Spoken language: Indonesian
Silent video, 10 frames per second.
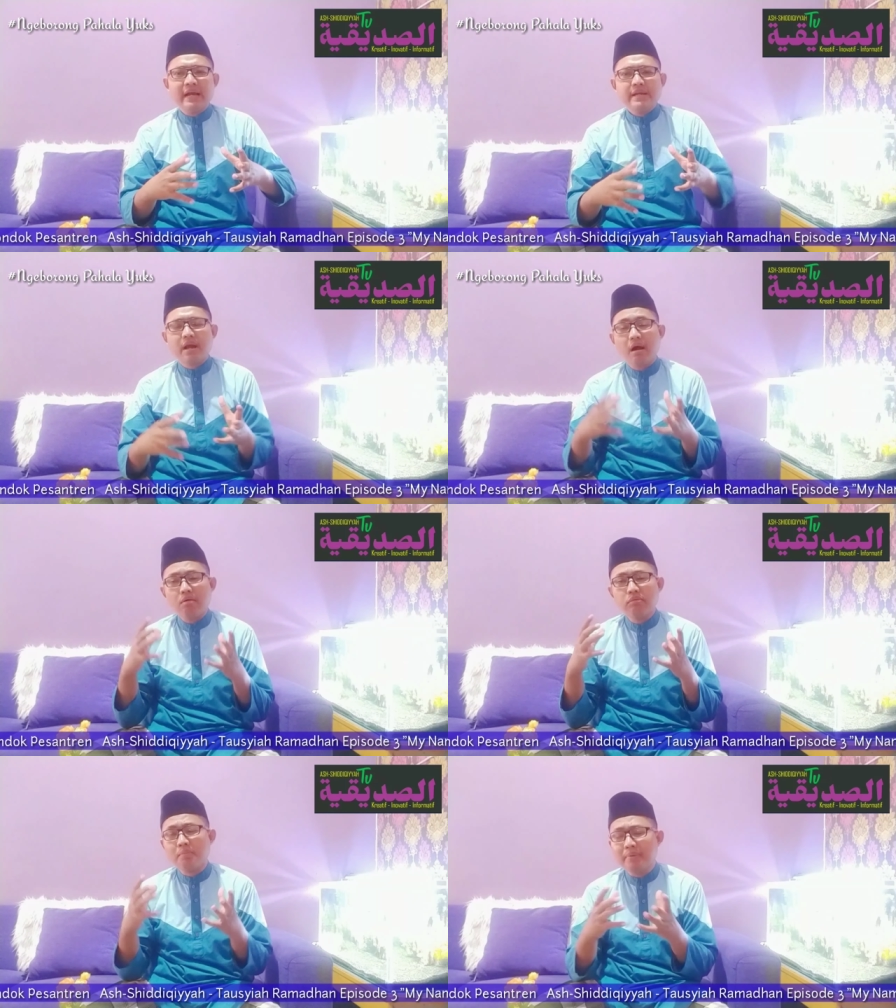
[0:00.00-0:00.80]
yang
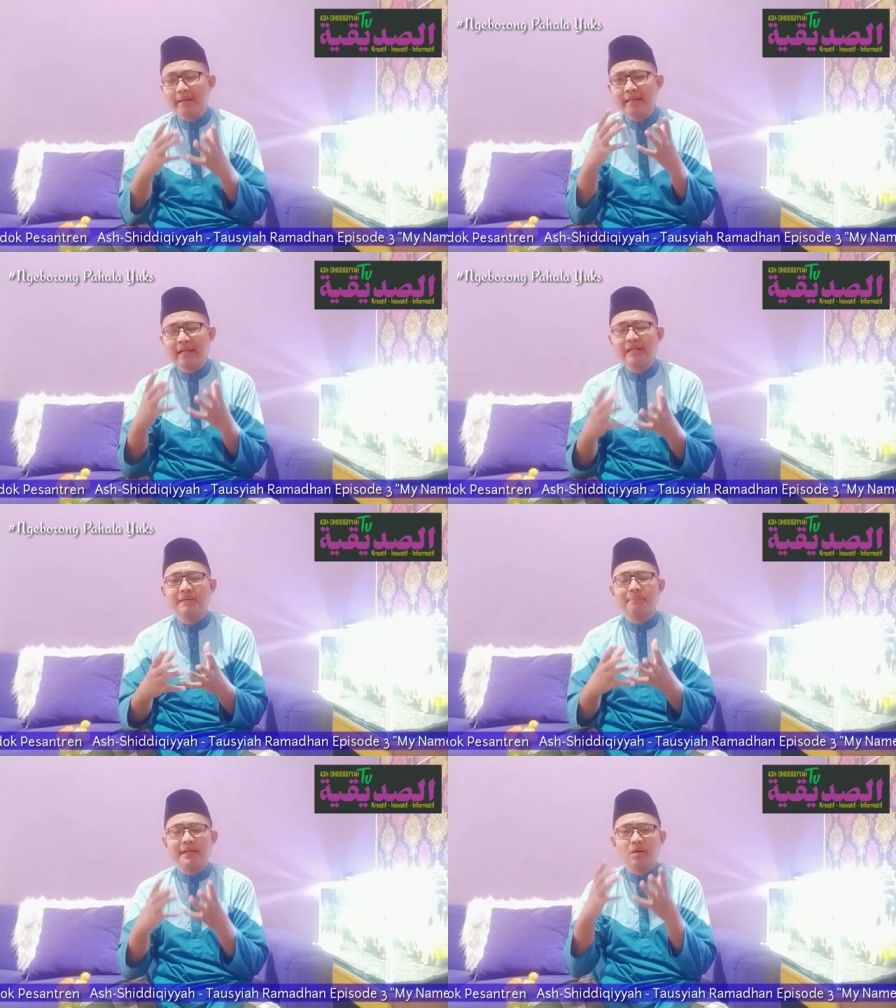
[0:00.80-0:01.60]
Allah berikan
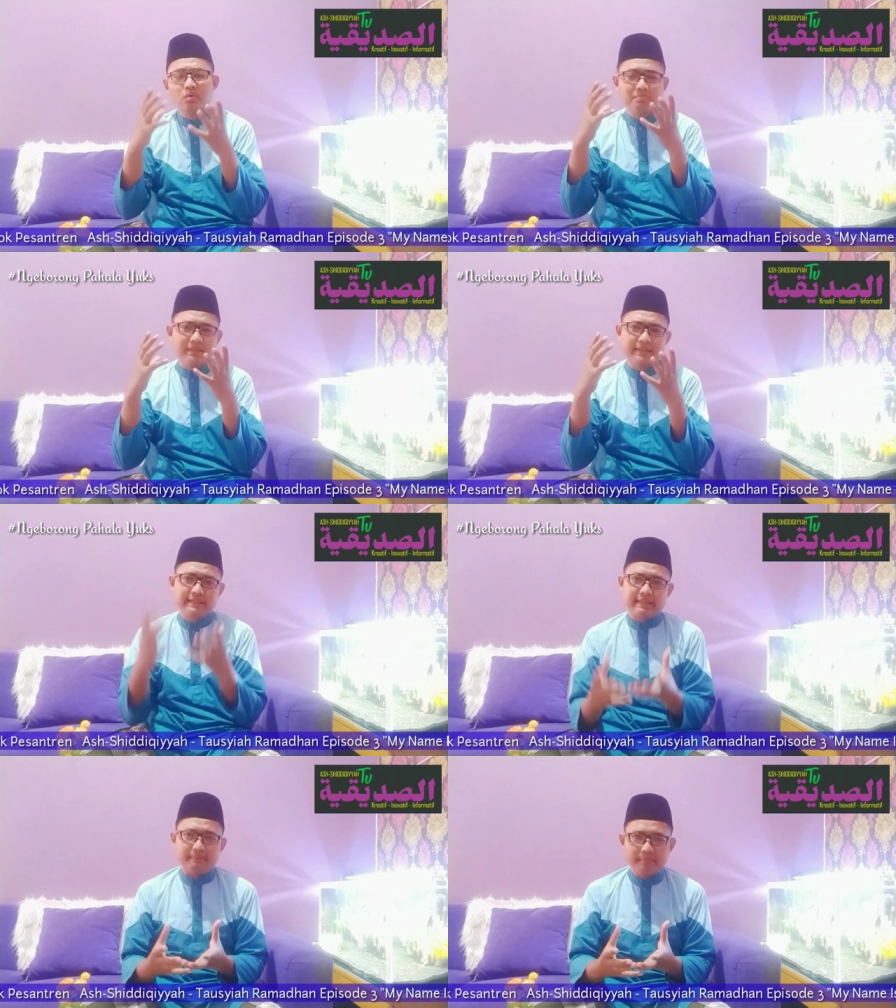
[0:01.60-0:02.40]
kepada umat
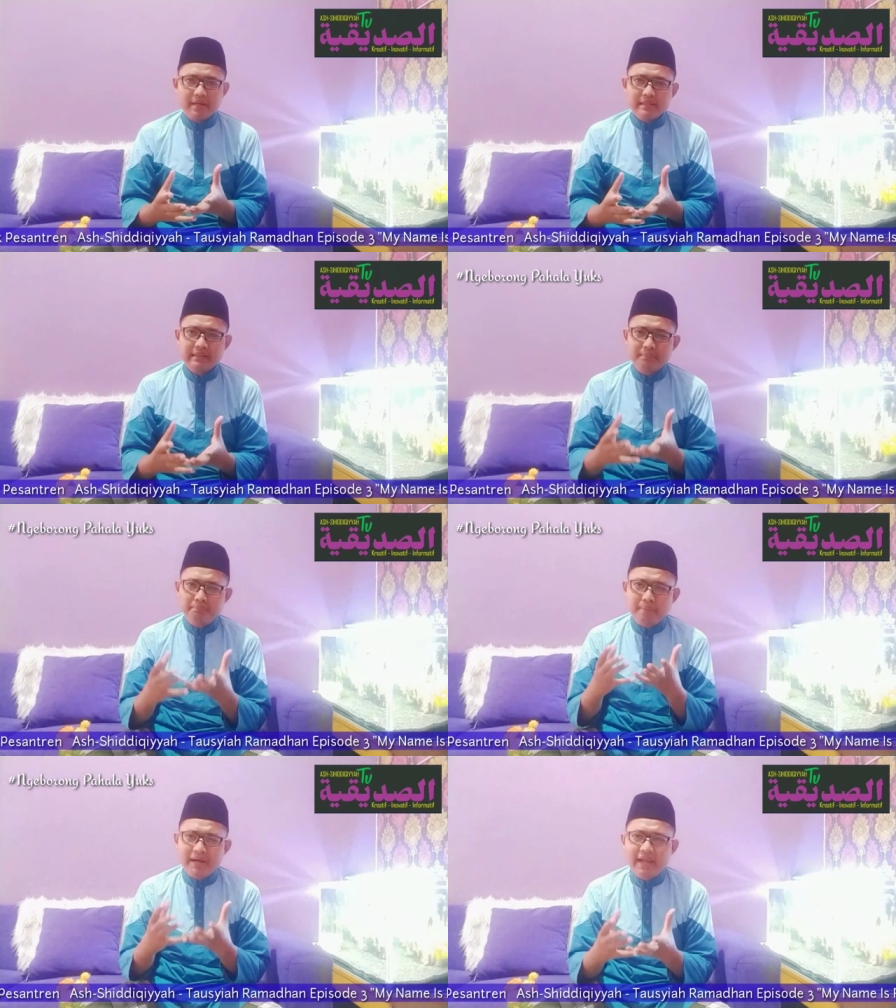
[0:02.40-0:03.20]
Islam
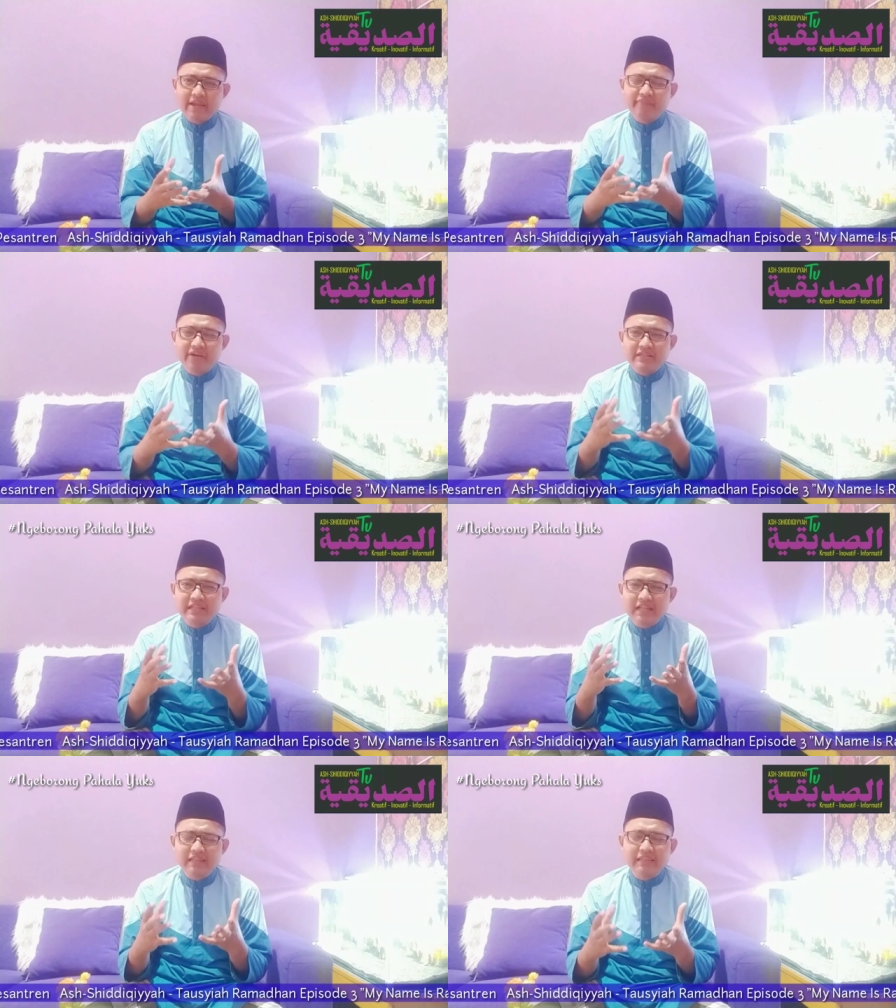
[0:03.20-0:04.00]
sebagai
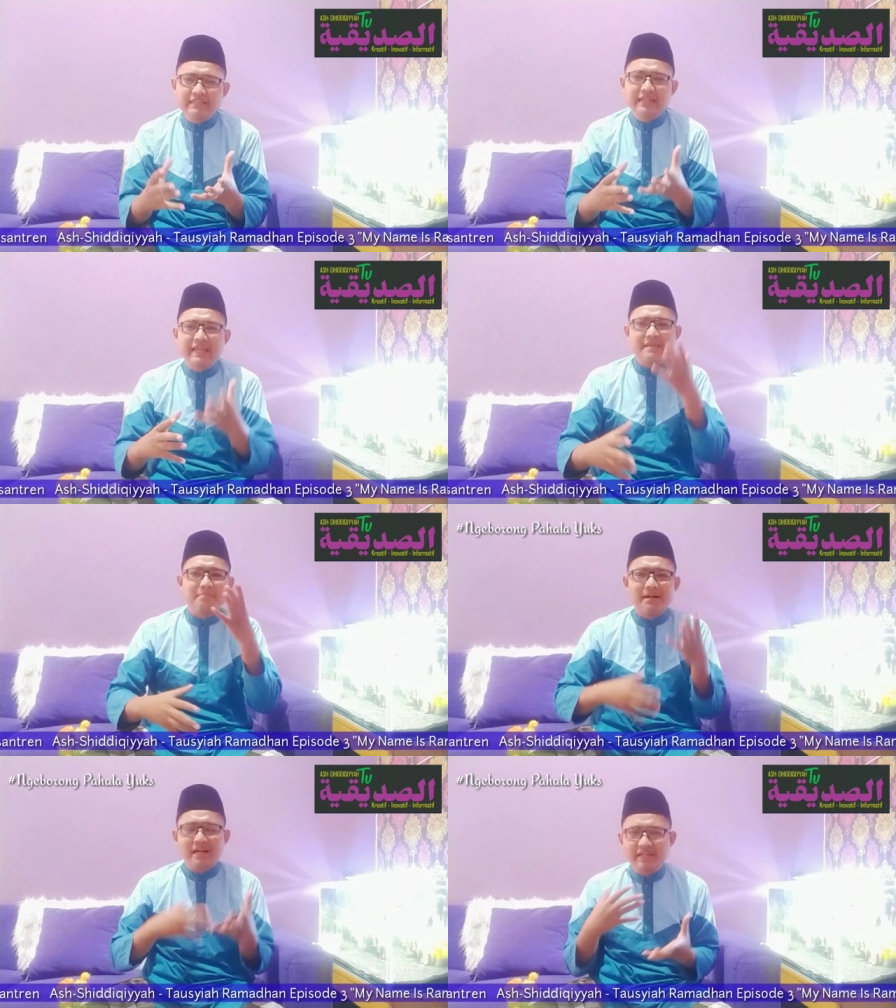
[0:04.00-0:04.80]
fasilitas
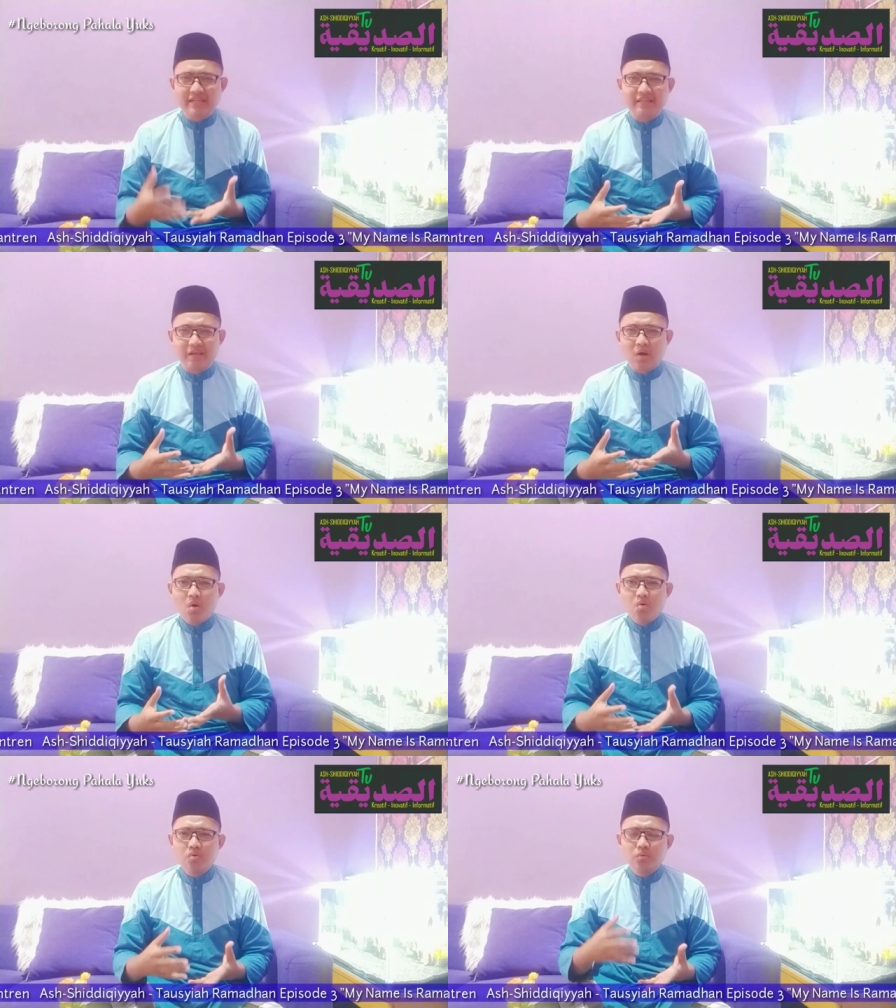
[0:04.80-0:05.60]
keimanan kita
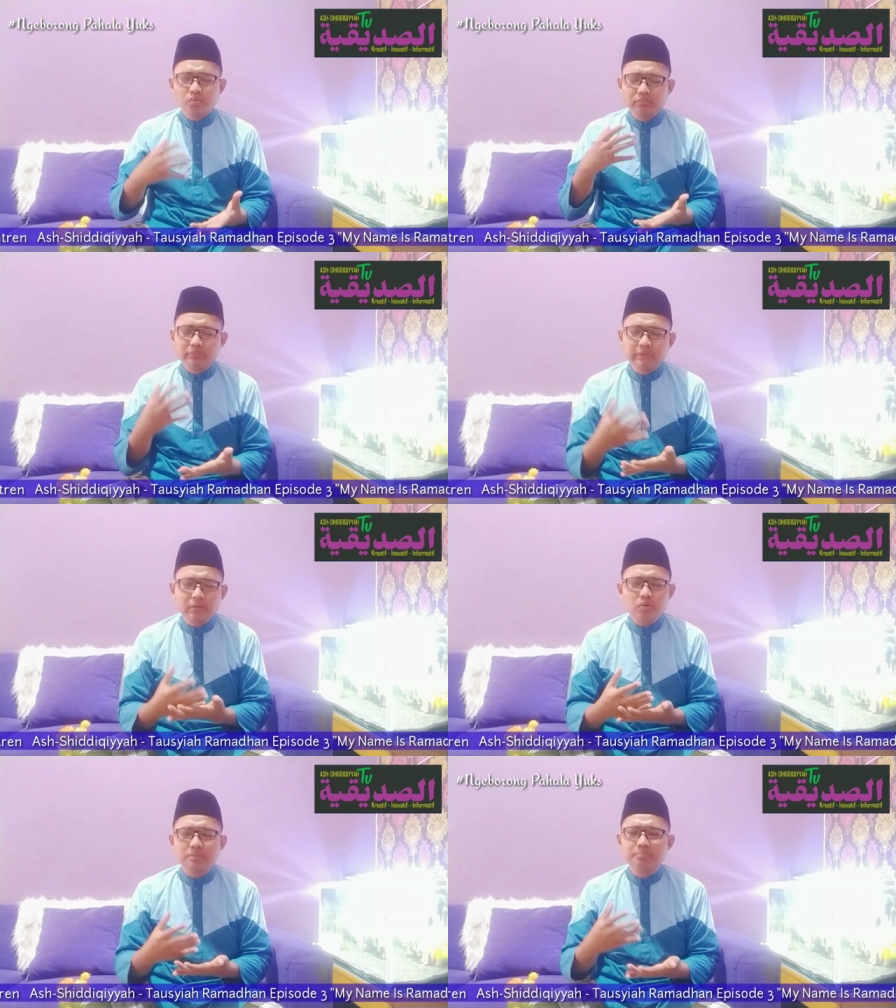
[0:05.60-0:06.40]
untuk
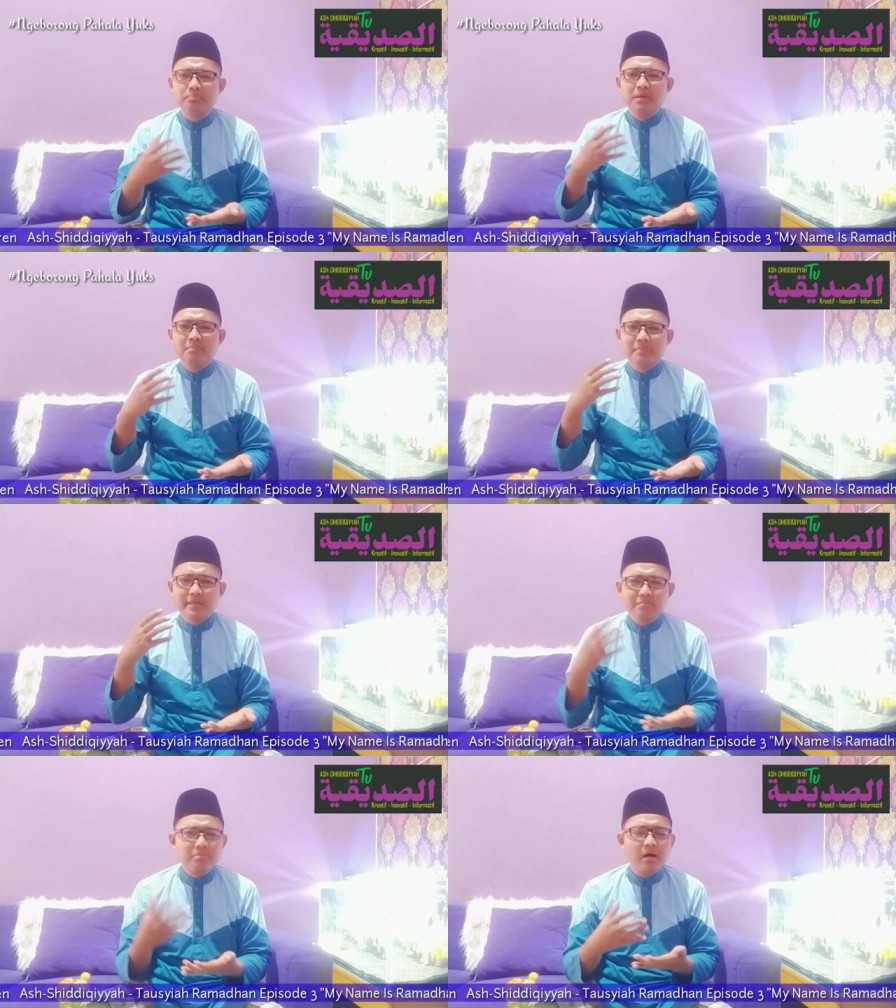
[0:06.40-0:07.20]
terus
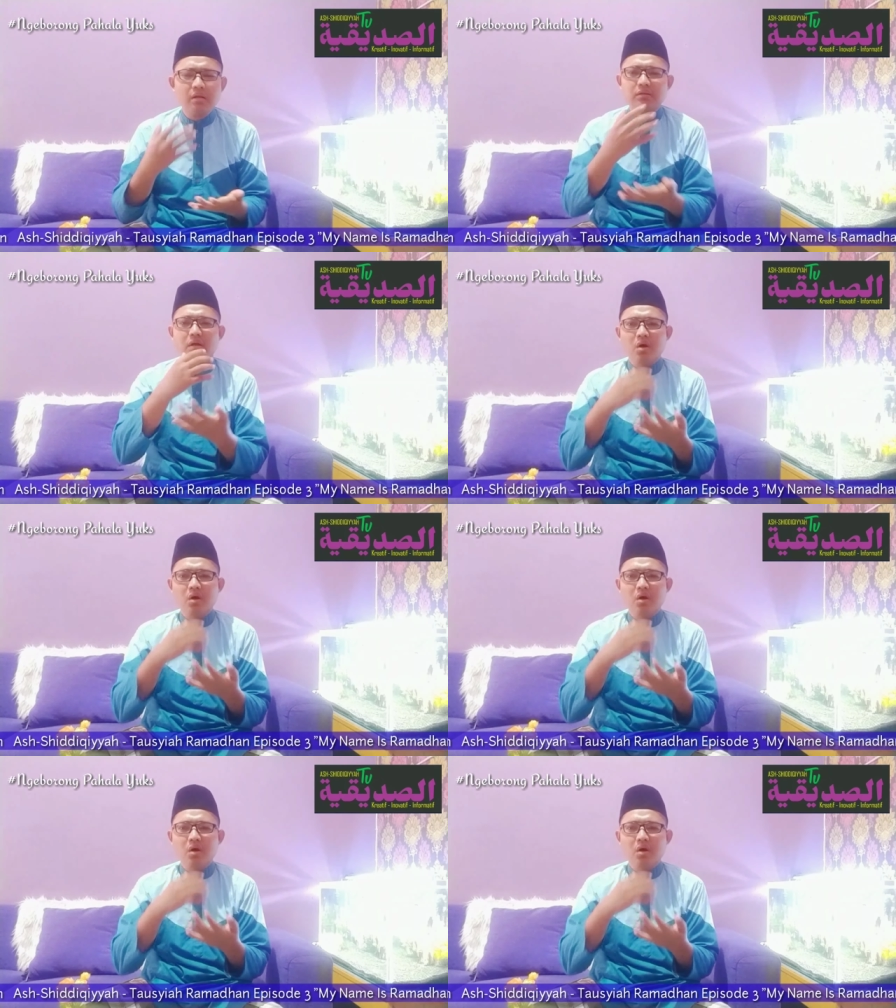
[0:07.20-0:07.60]
menyembah Allah,